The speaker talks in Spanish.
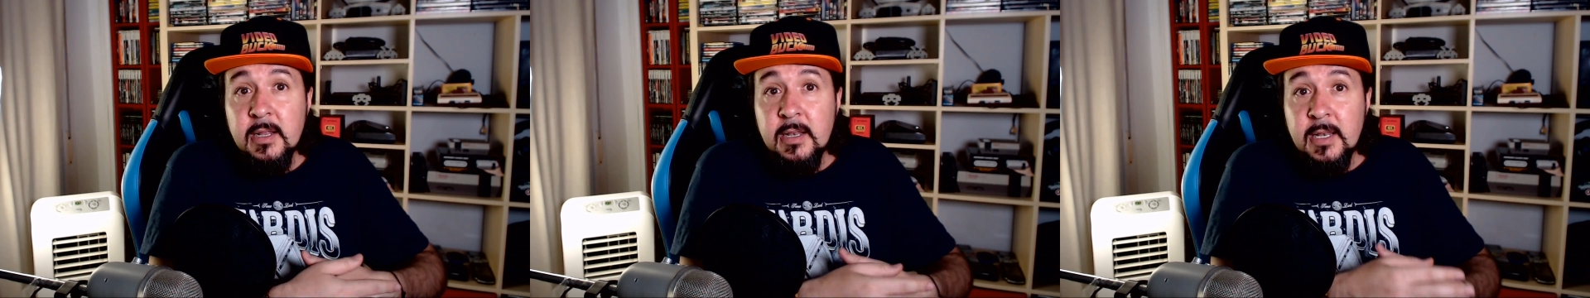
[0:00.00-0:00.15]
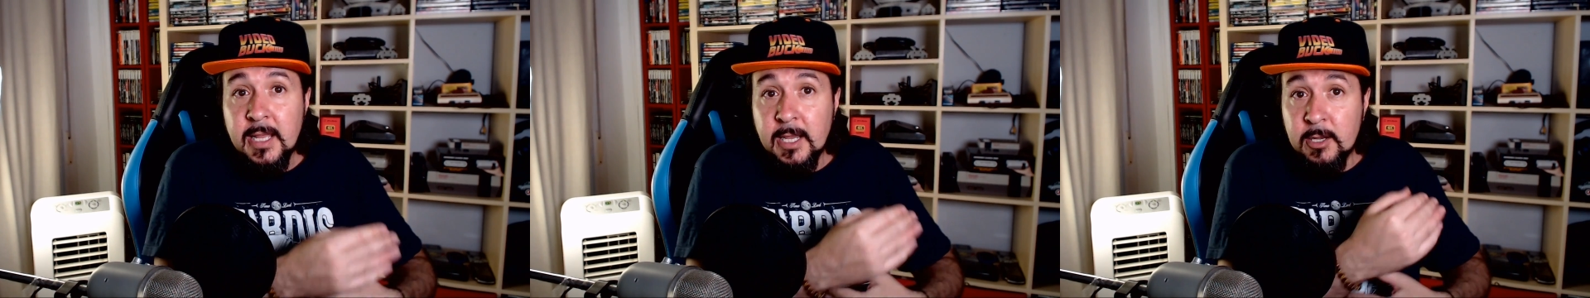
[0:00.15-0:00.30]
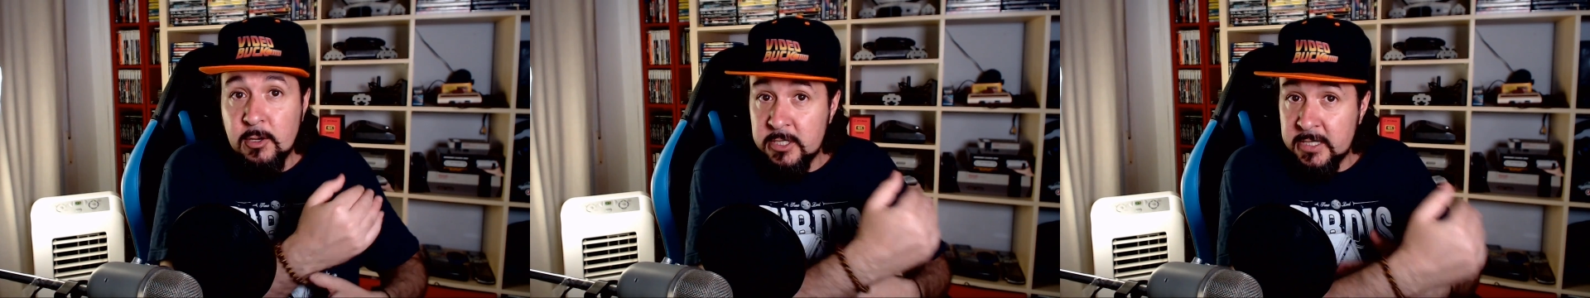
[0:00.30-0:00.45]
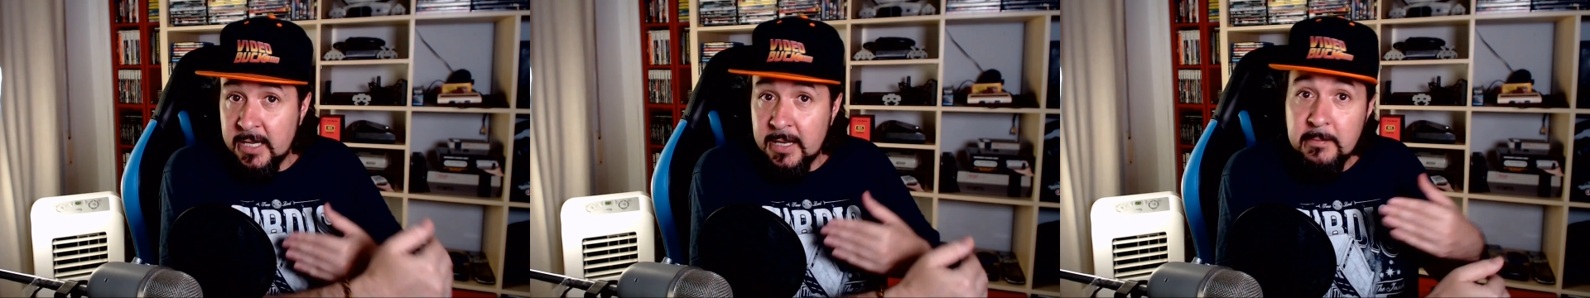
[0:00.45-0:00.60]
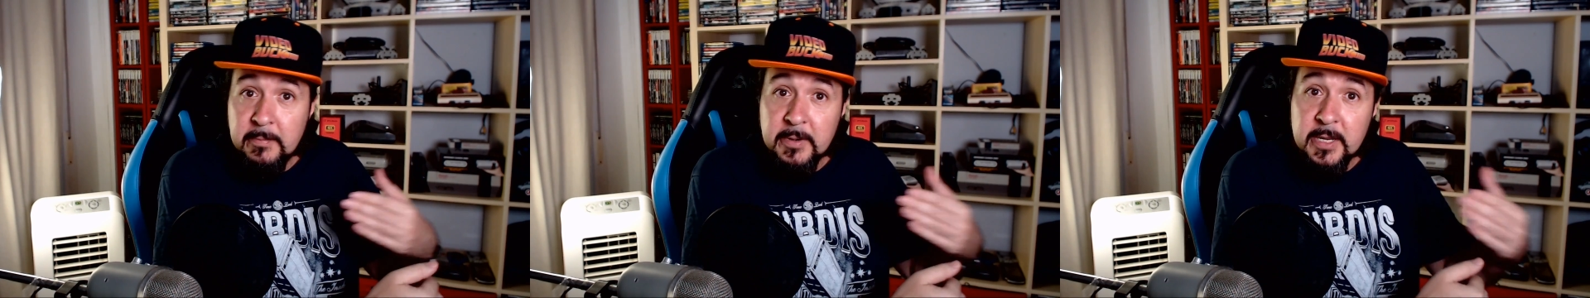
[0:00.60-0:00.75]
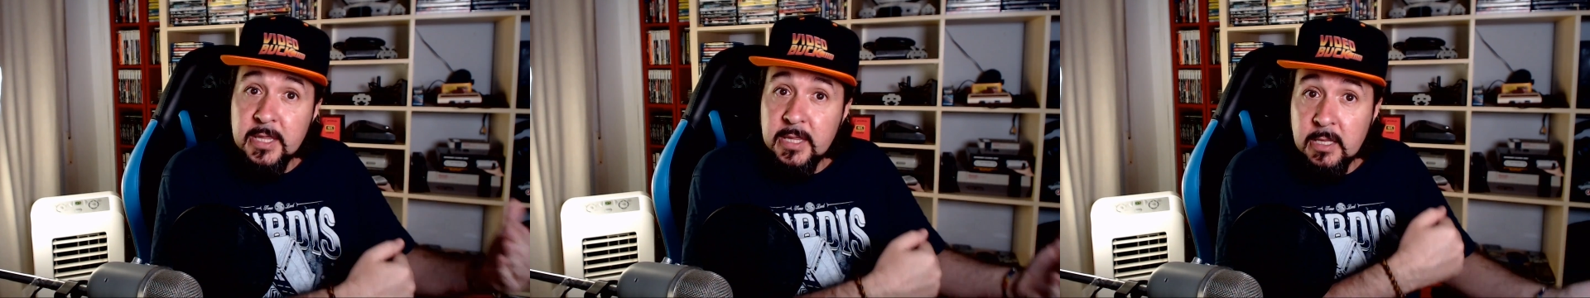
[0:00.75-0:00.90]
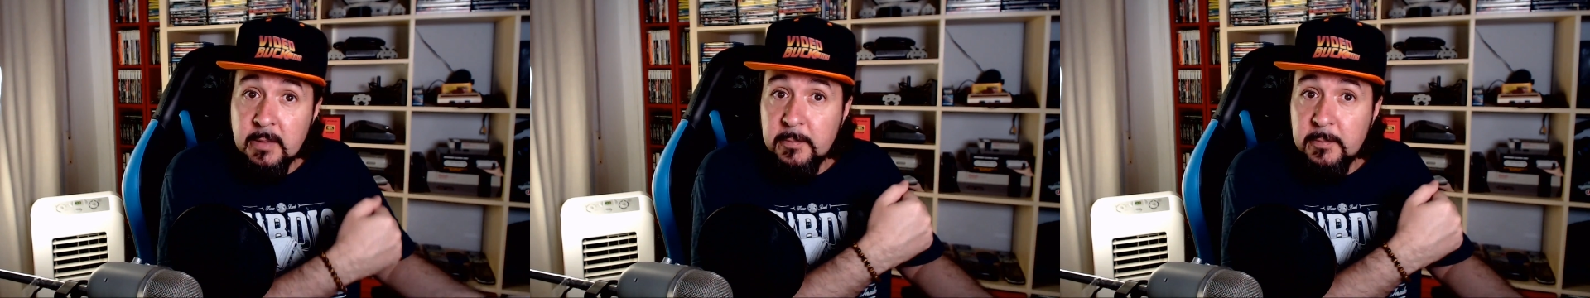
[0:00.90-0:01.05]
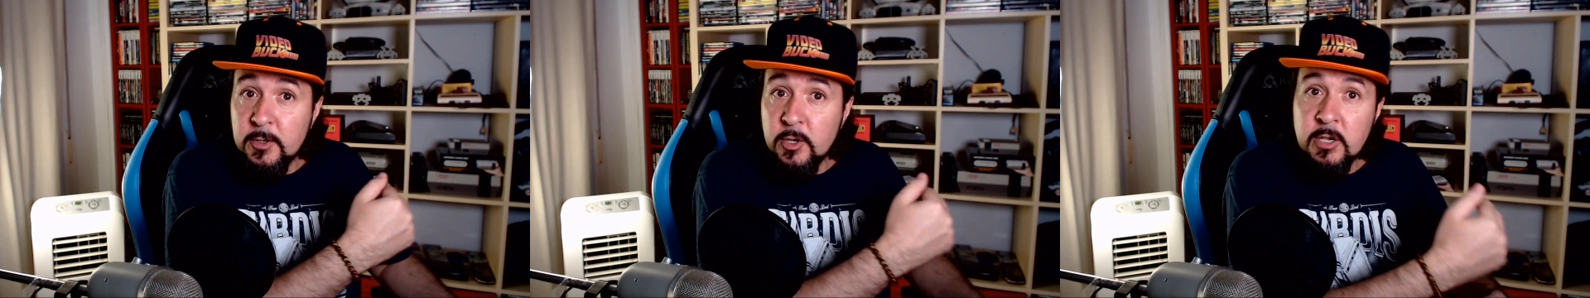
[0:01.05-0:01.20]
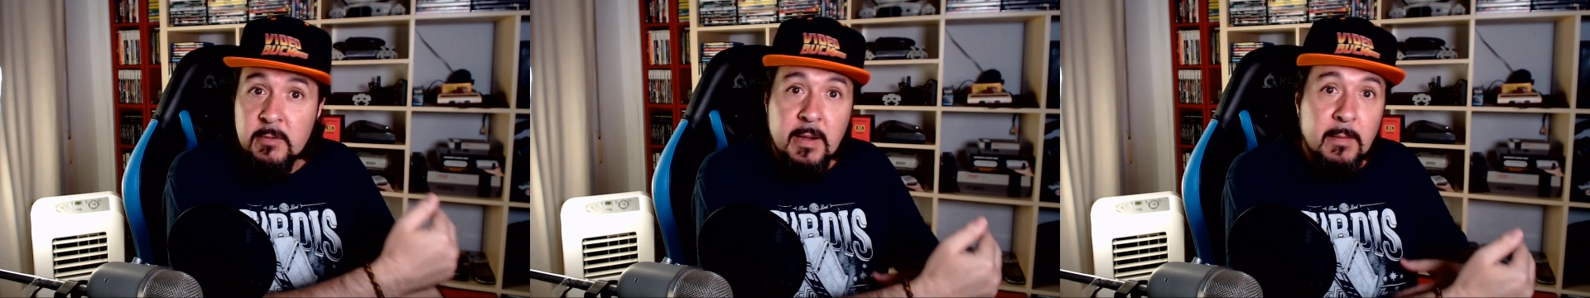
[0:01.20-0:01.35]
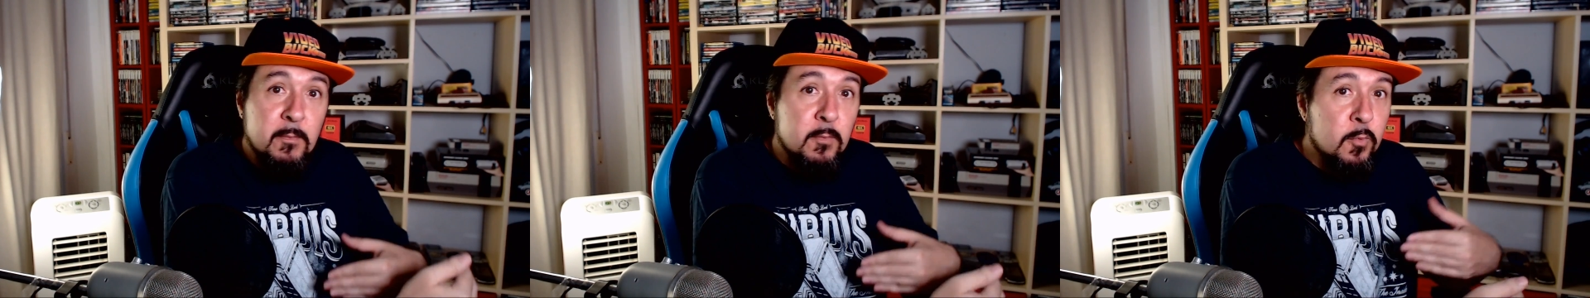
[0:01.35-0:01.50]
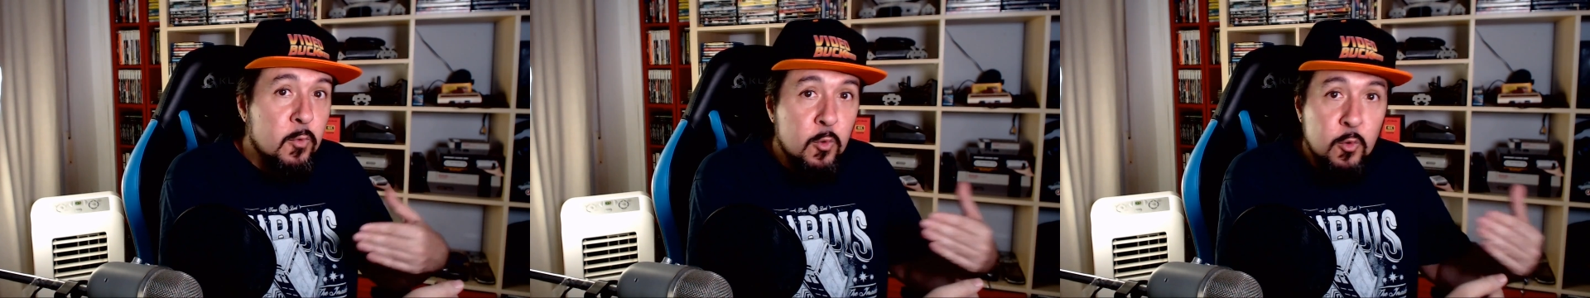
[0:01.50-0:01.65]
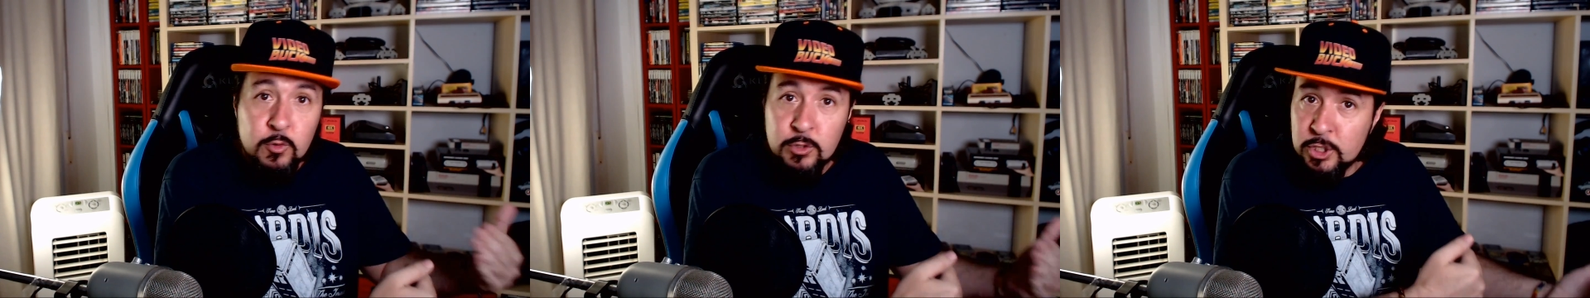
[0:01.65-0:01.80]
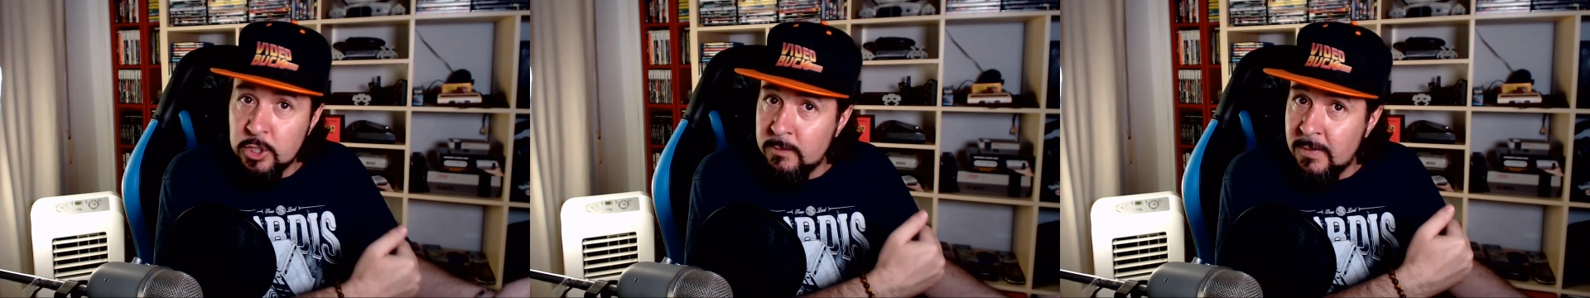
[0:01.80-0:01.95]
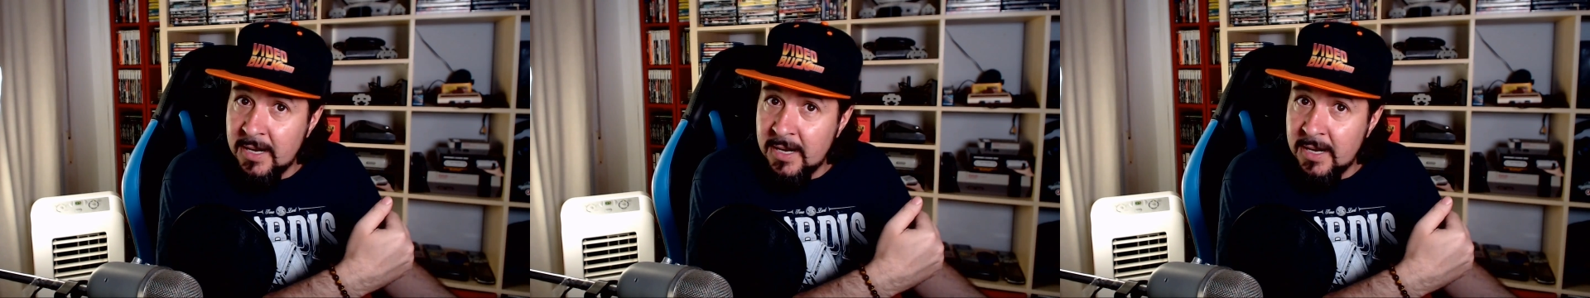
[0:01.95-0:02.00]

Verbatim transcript: Las cosas al principio iban mucho